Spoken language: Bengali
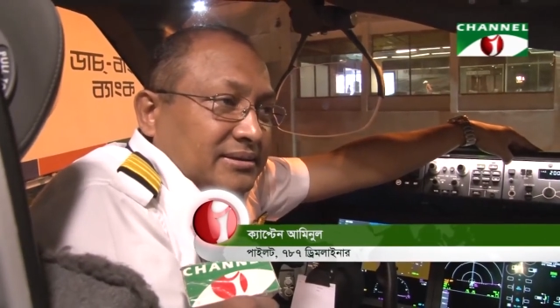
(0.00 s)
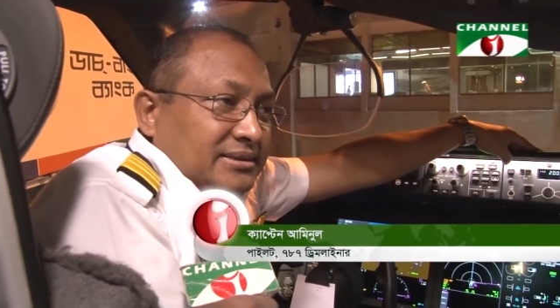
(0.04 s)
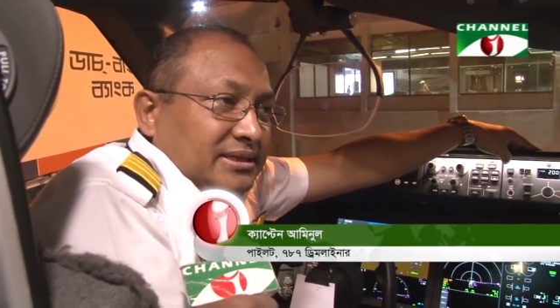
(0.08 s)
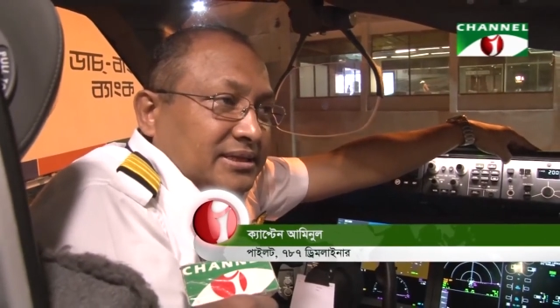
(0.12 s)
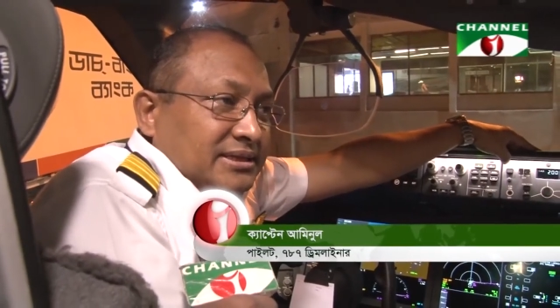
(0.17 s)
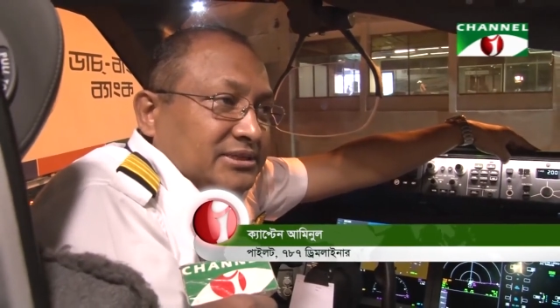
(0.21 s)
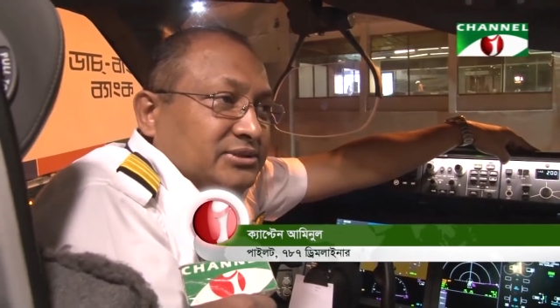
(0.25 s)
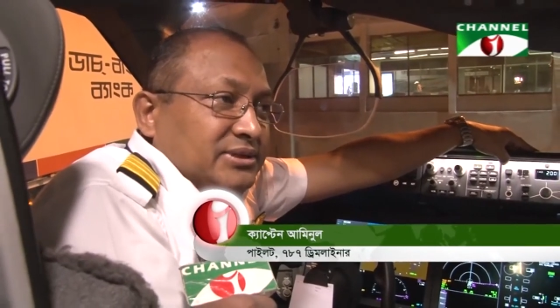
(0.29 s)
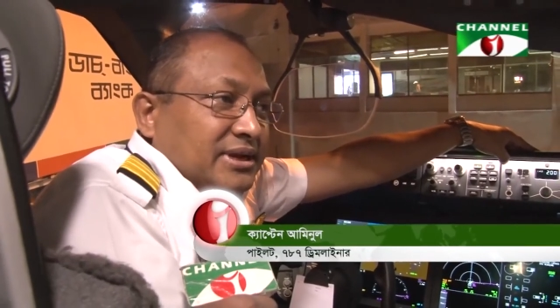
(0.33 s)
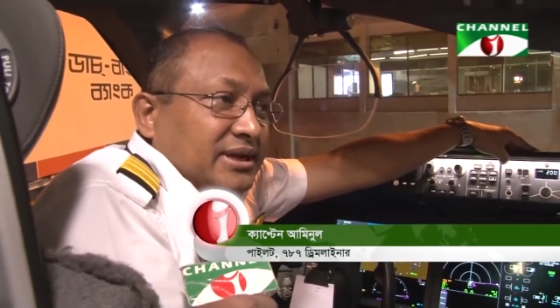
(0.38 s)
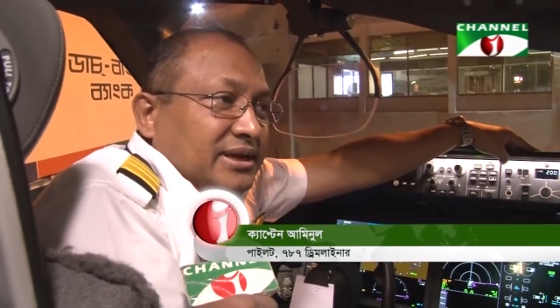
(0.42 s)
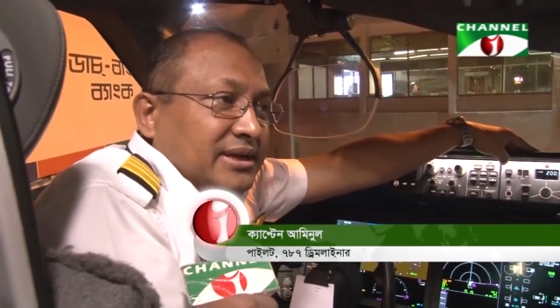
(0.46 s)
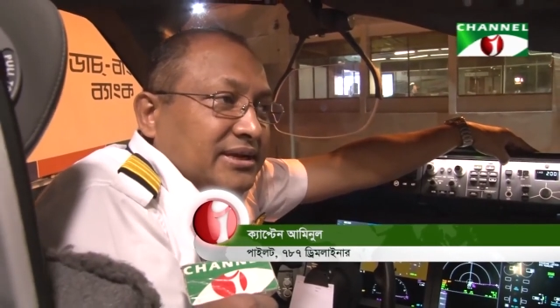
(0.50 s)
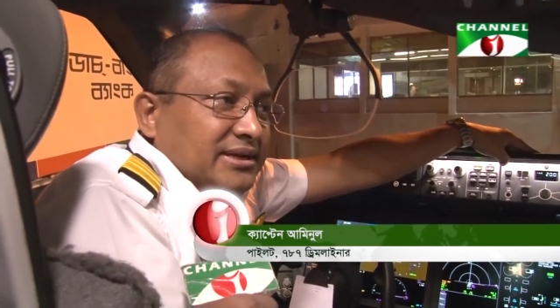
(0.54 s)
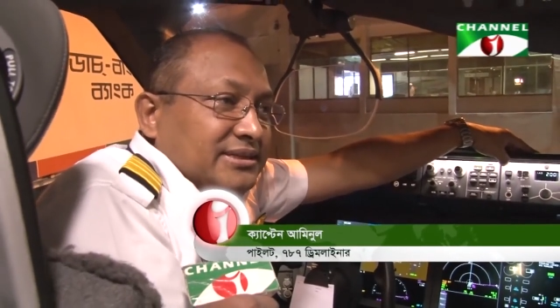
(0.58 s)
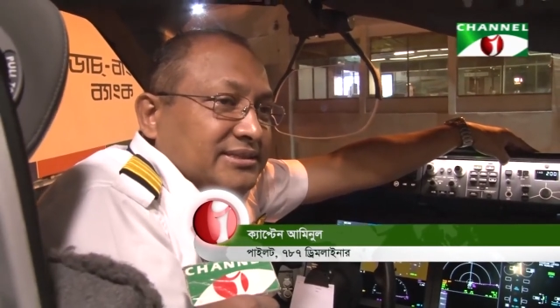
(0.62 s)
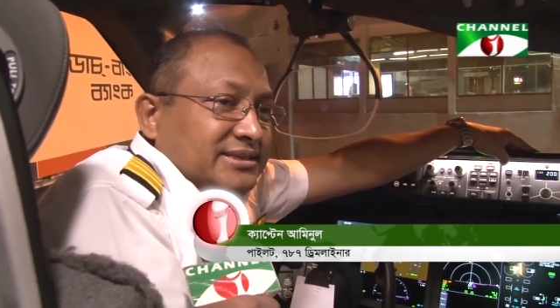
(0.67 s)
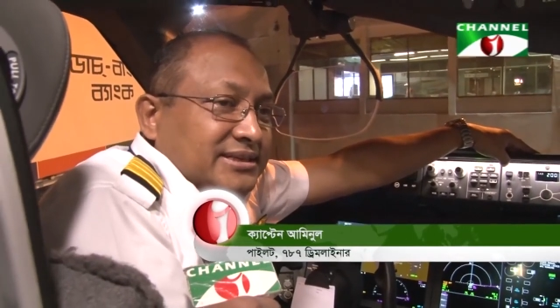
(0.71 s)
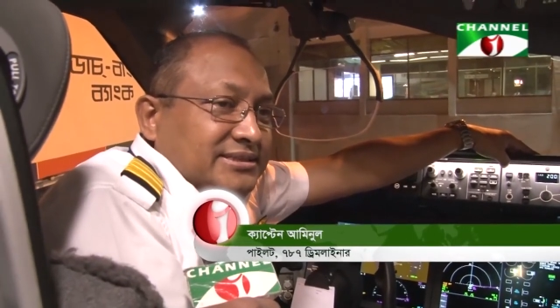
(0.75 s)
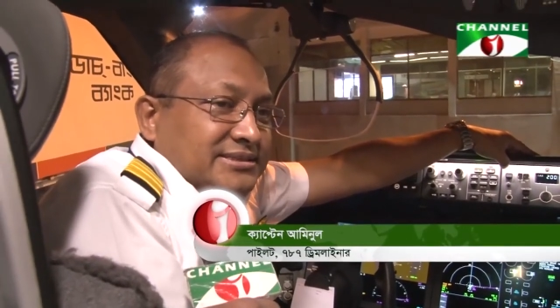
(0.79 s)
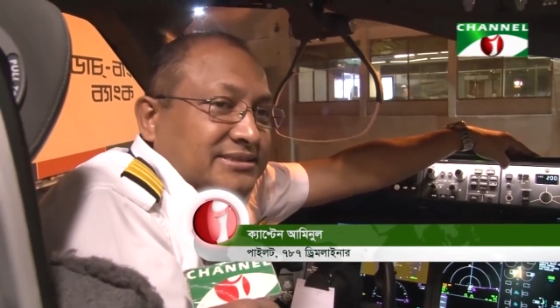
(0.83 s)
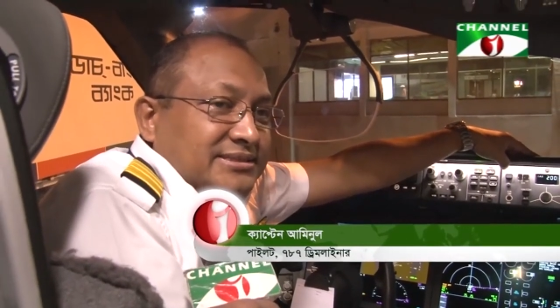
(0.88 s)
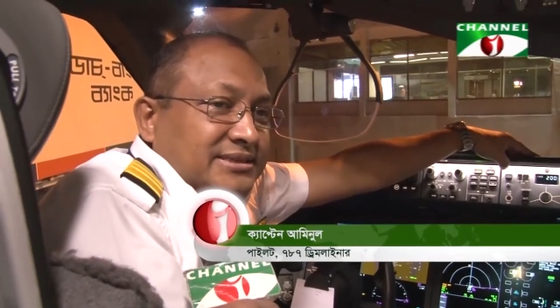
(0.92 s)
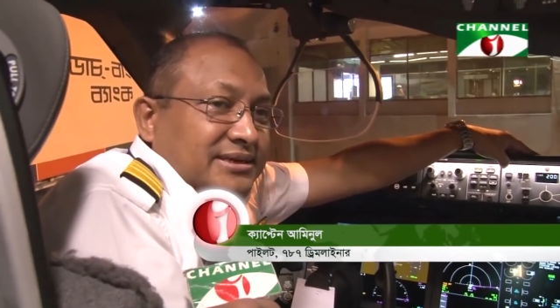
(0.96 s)
দেশ এগিয়ে
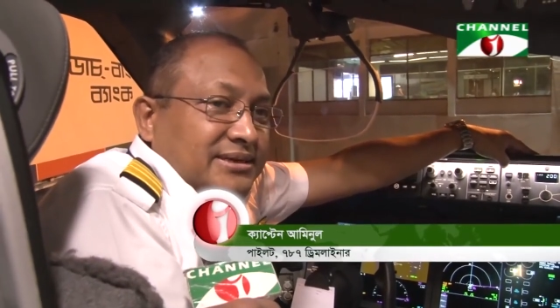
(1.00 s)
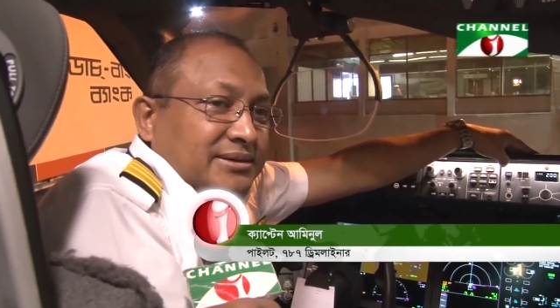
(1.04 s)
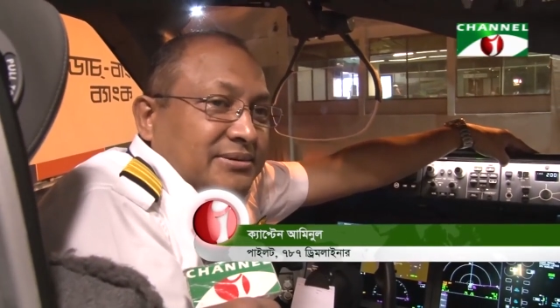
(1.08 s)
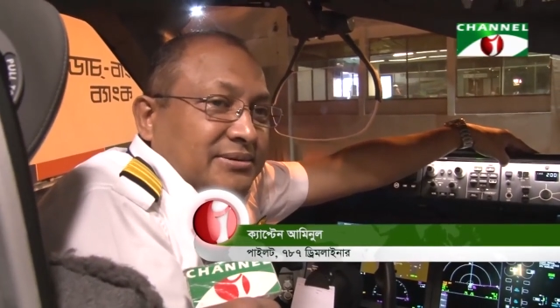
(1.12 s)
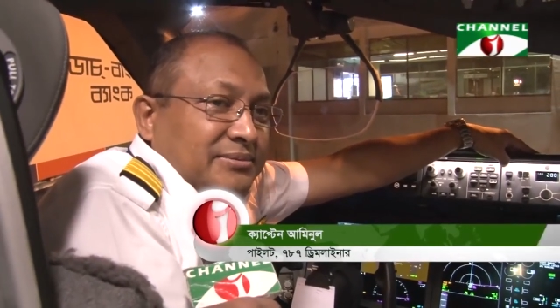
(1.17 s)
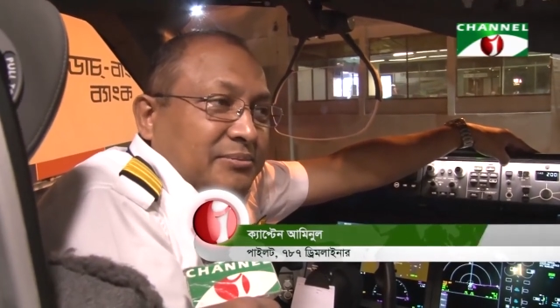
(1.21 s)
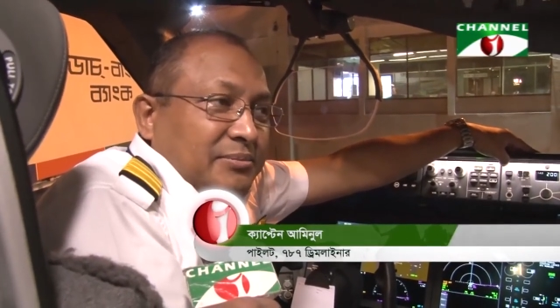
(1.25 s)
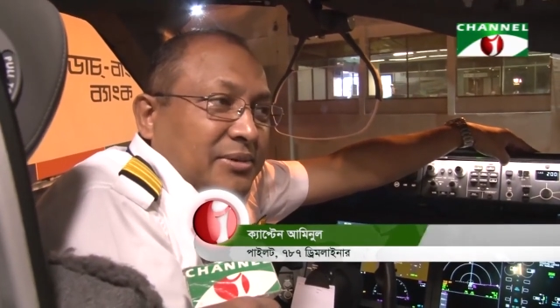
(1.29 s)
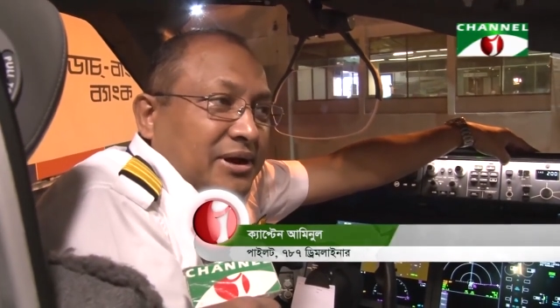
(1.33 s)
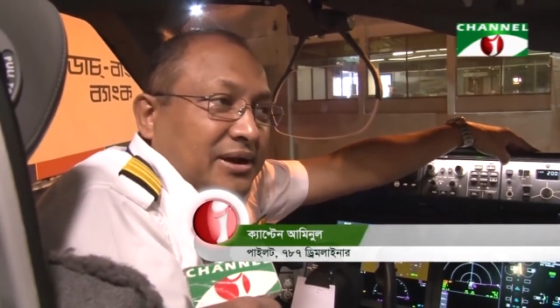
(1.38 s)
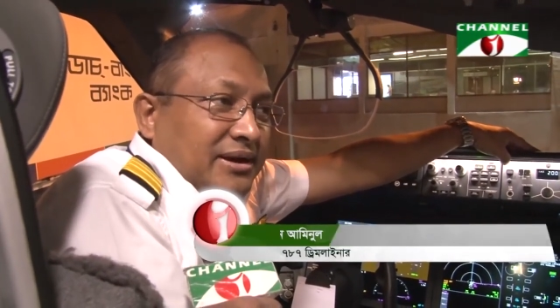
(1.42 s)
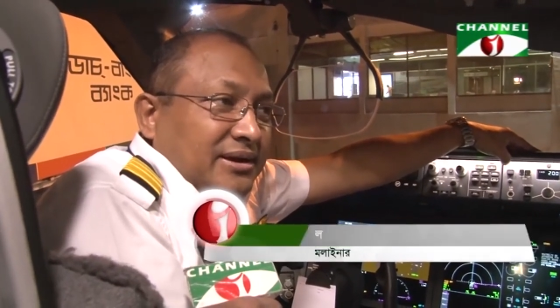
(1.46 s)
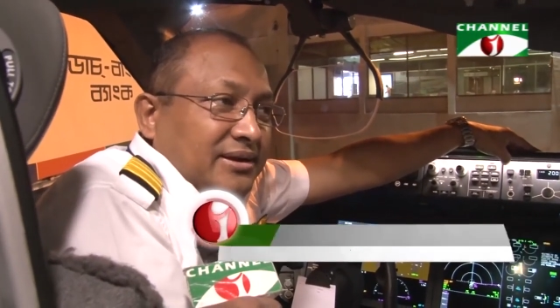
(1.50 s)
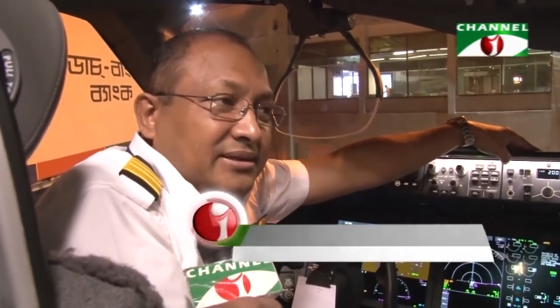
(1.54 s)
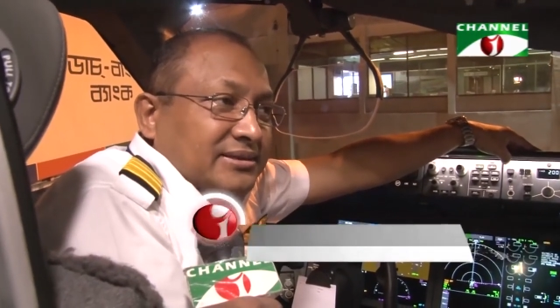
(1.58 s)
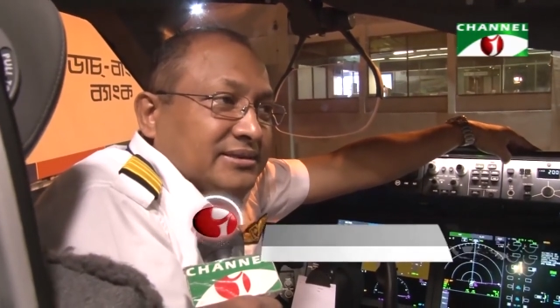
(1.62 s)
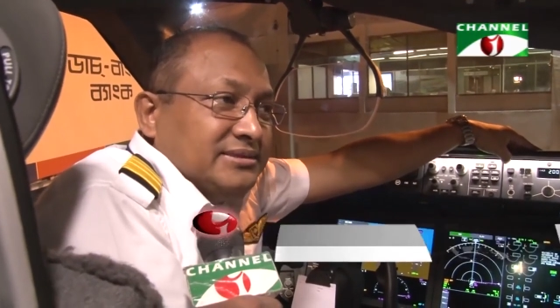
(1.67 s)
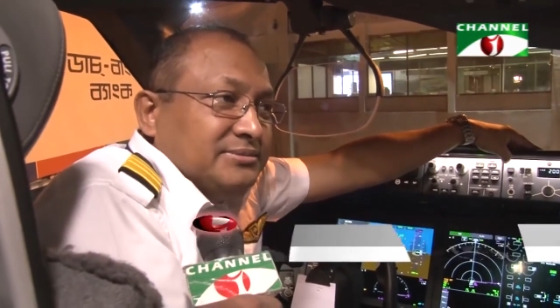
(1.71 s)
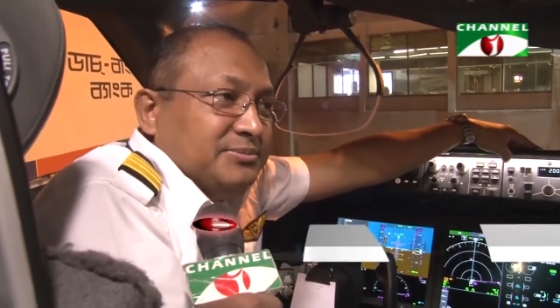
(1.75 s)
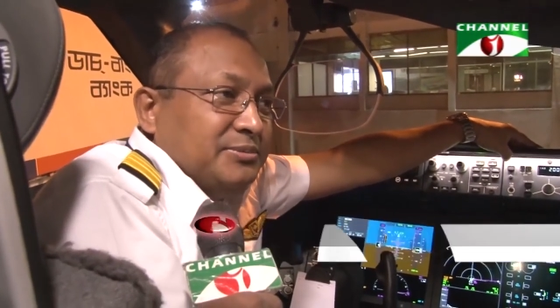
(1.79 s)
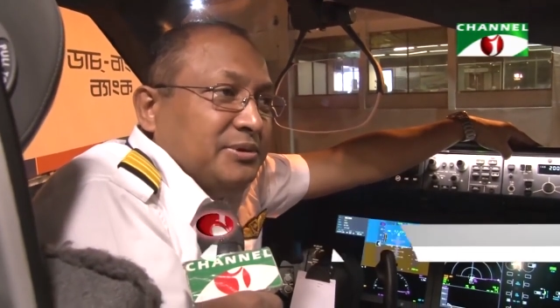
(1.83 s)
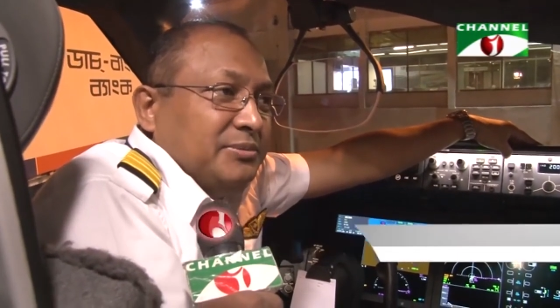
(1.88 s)
যাচ্ছে বাংলাদেশ